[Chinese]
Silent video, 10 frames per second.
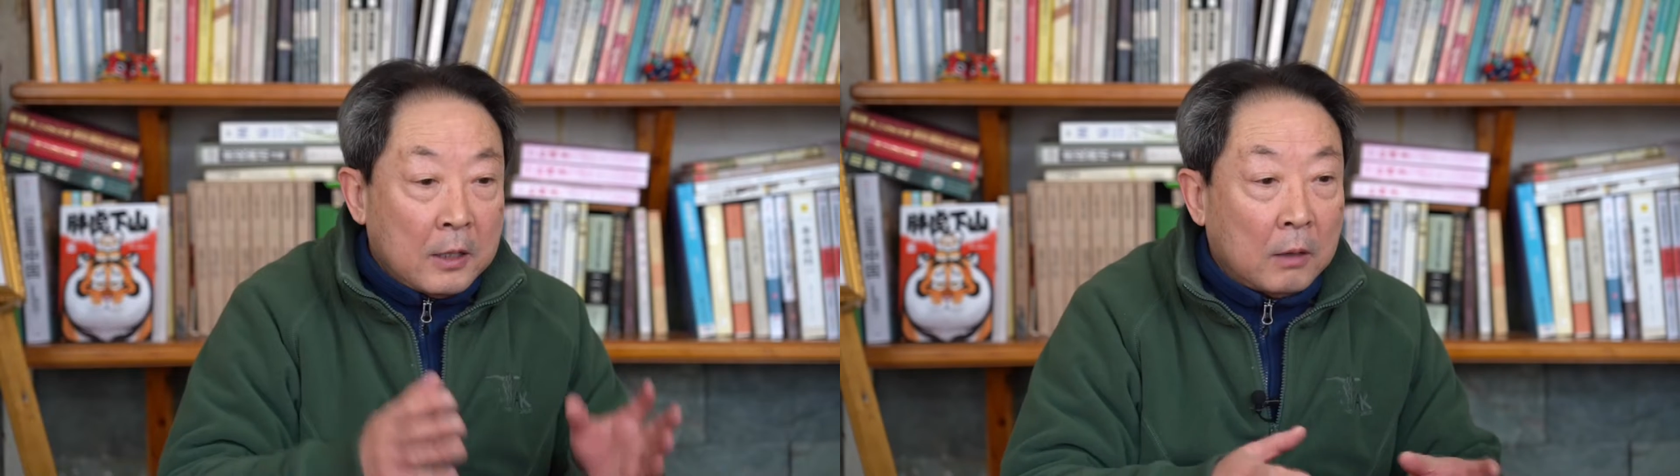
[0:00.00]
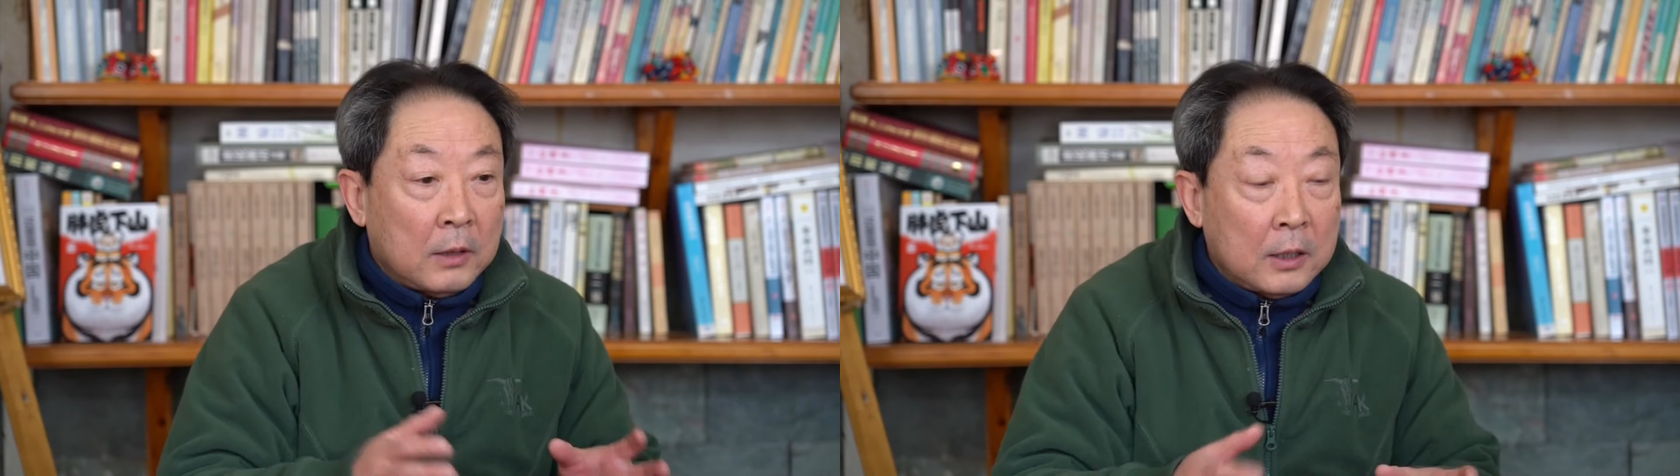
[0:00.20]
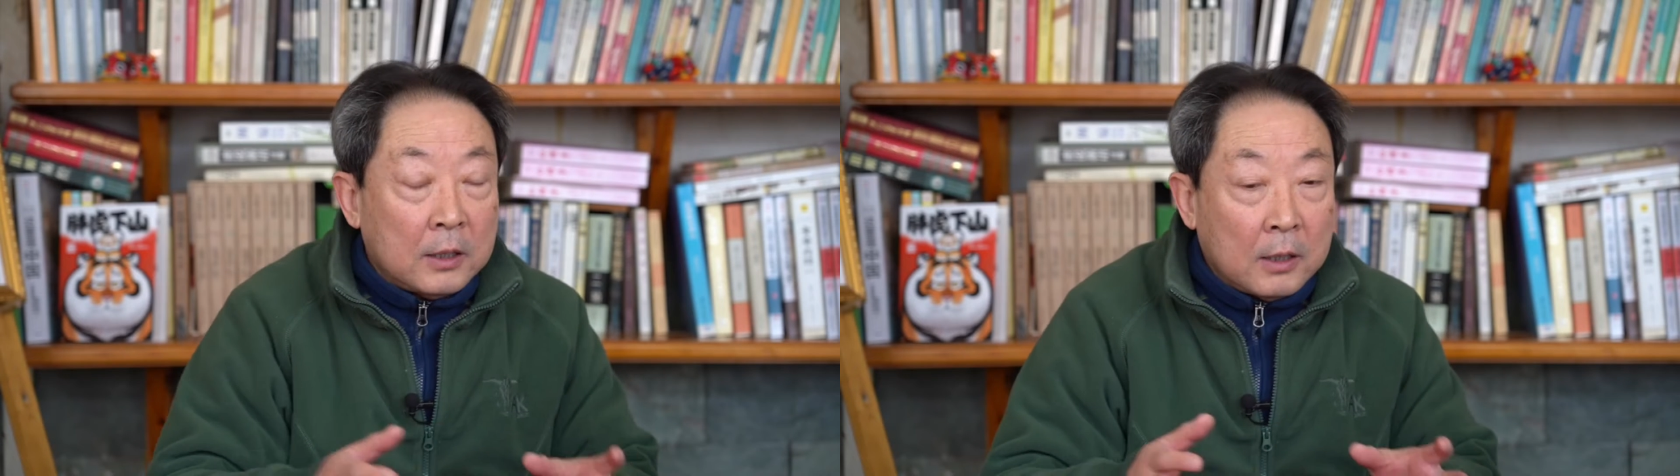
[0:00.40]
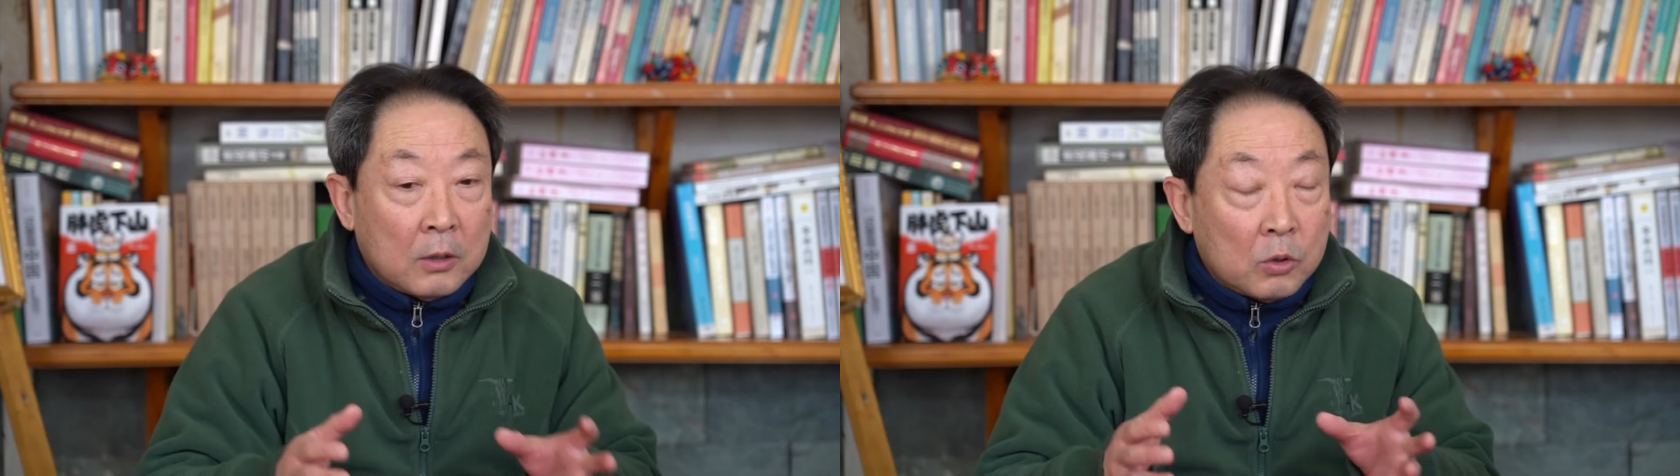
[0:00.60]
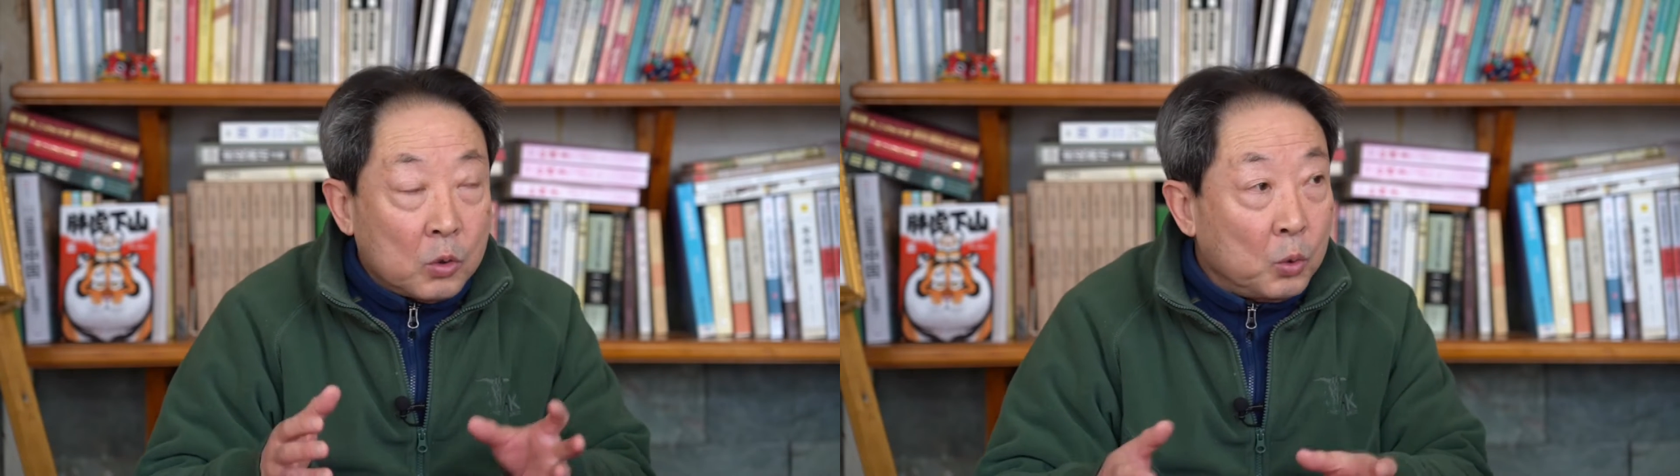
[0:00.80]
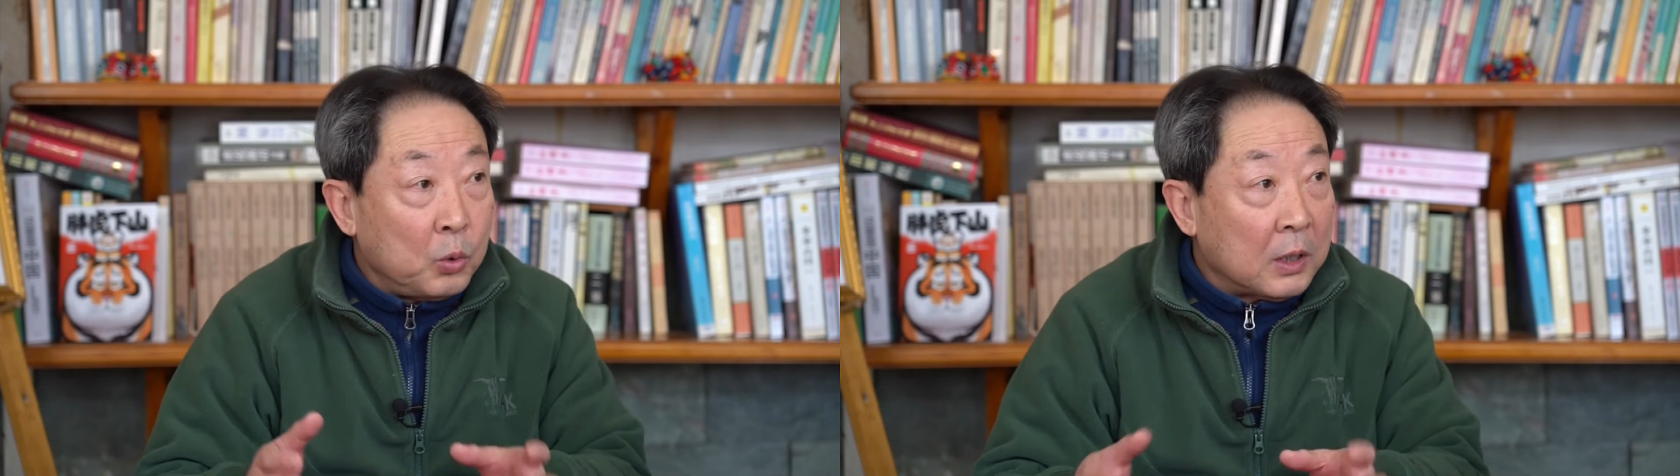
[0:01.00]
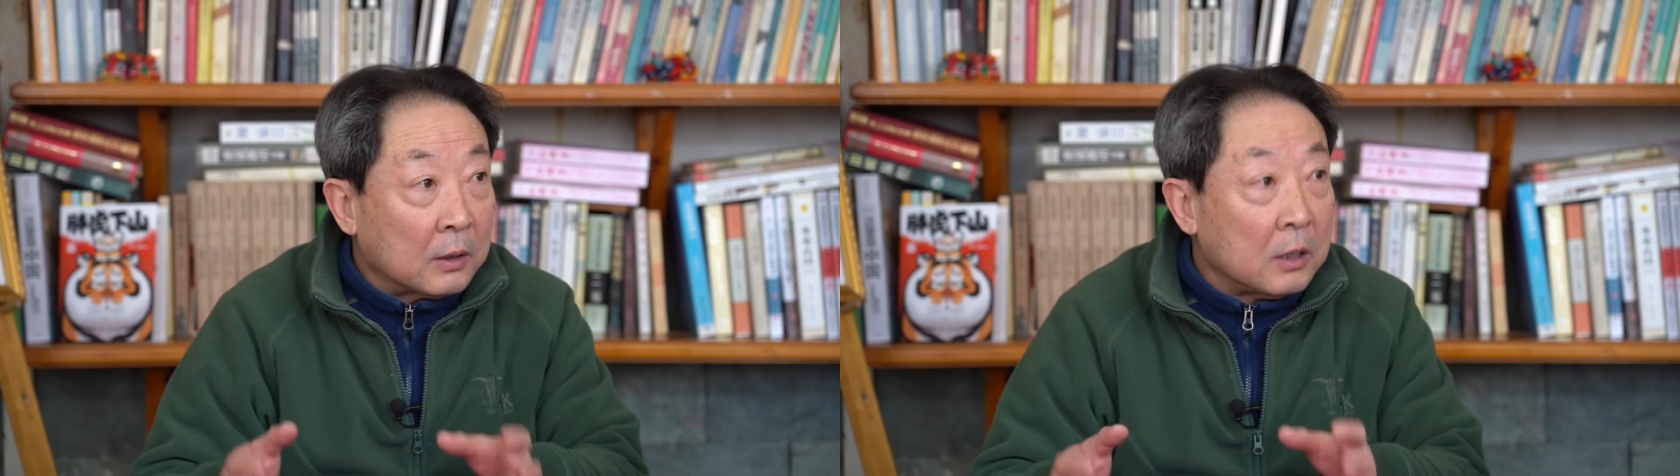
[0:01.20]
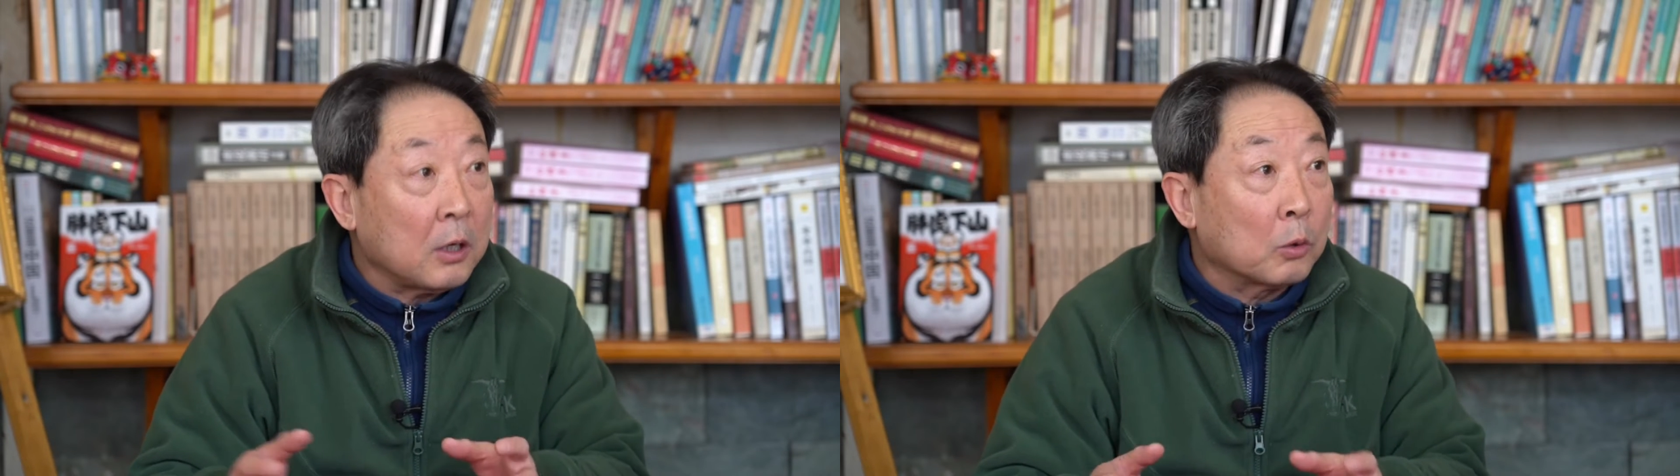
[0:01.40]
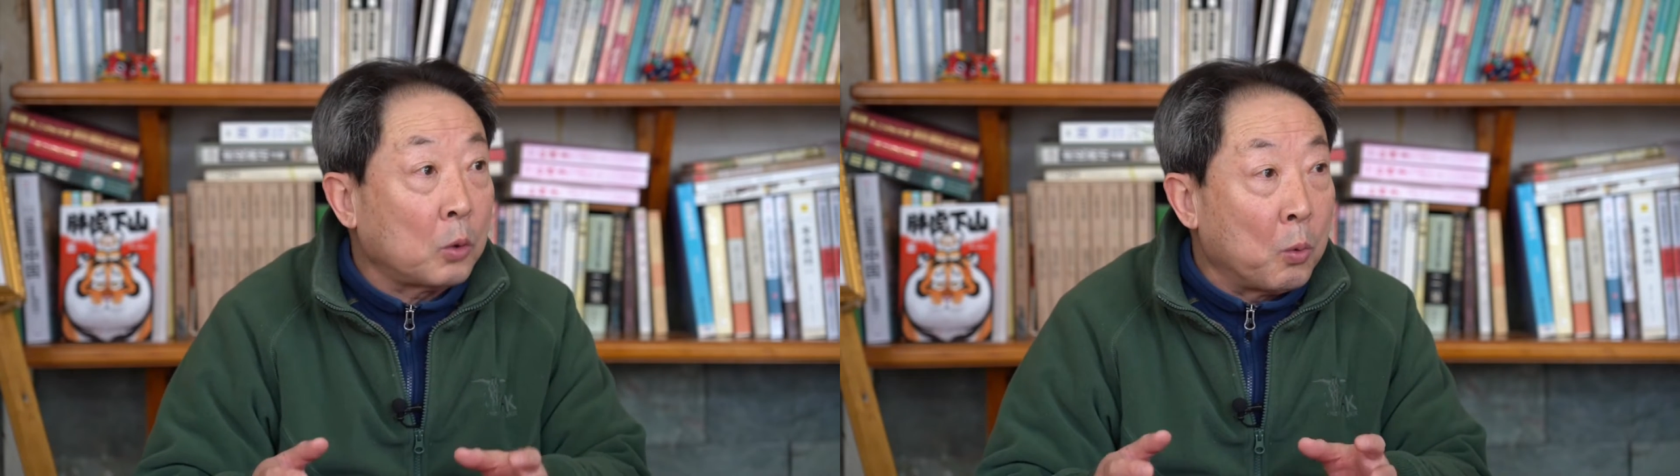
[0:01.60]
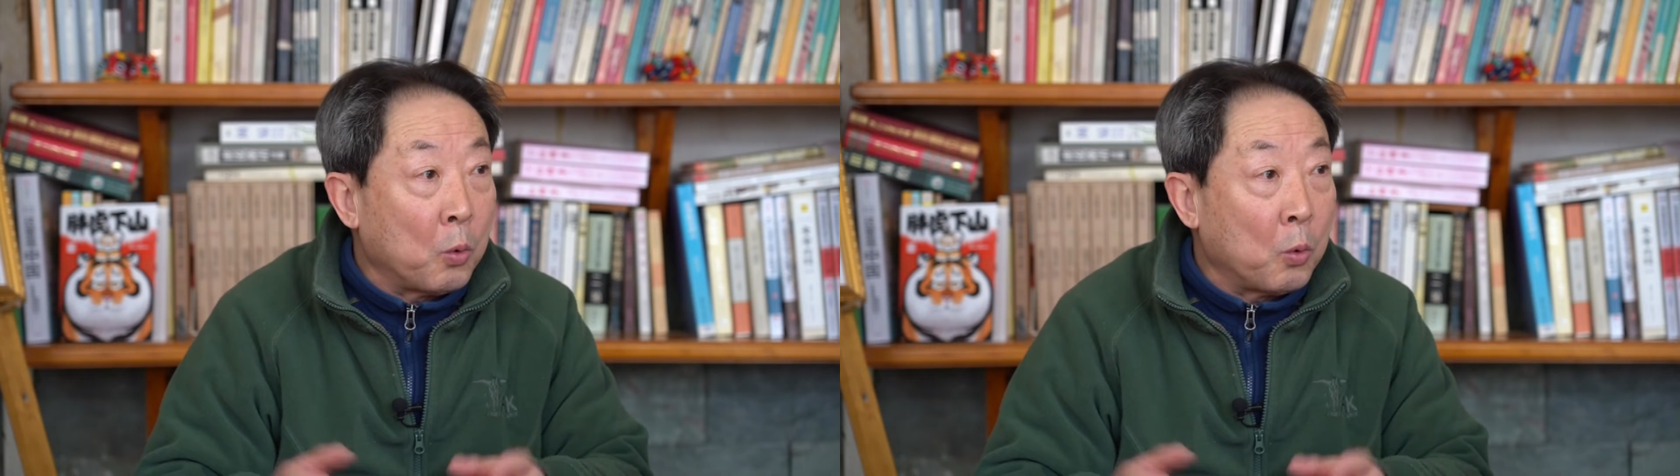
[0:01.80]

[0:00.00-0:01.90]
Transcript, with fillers: 让那些苏醒的小动